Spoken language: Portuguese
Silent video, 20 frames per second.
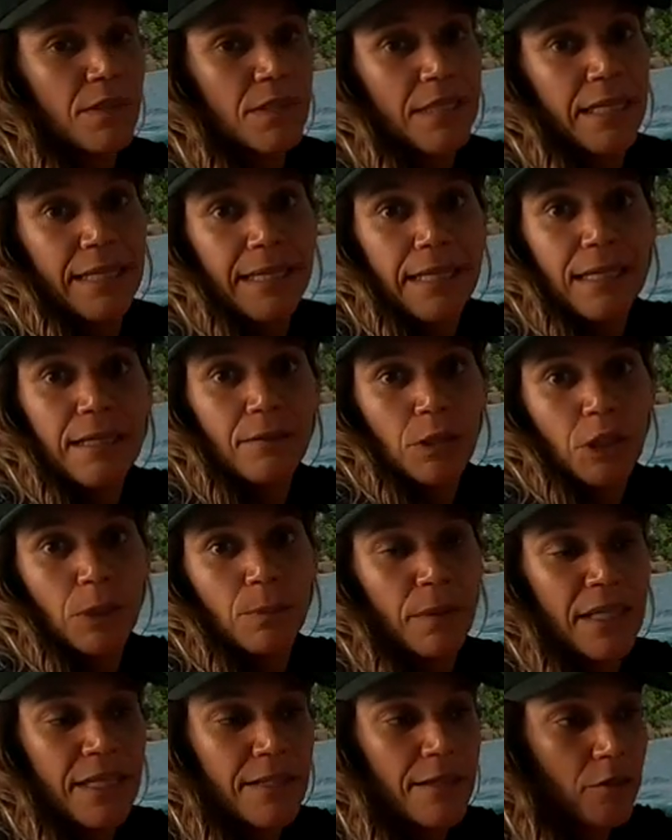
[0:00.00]
seria
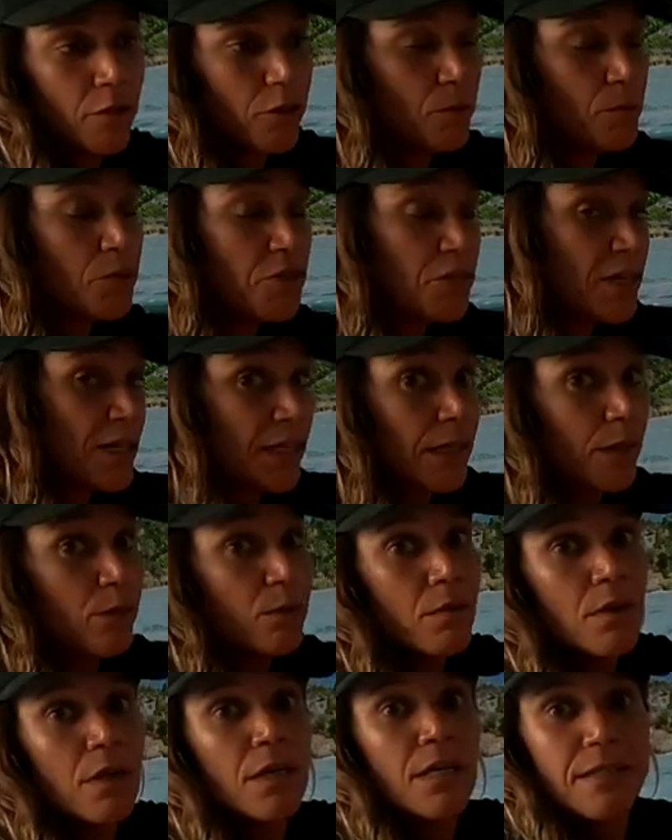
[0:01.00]
tipo aí sinônimos de que
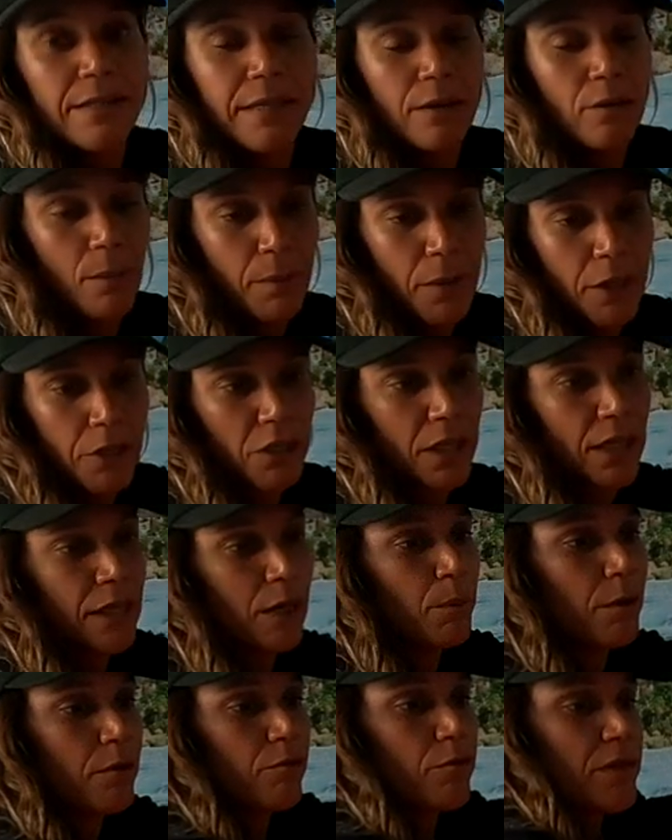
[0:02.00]
não seria uma prancha
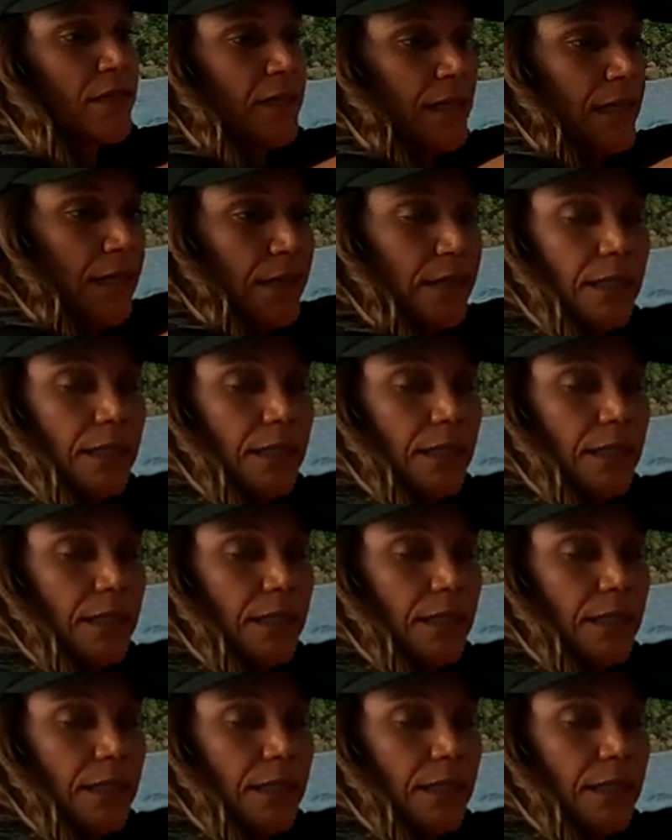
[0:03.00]
legal para você.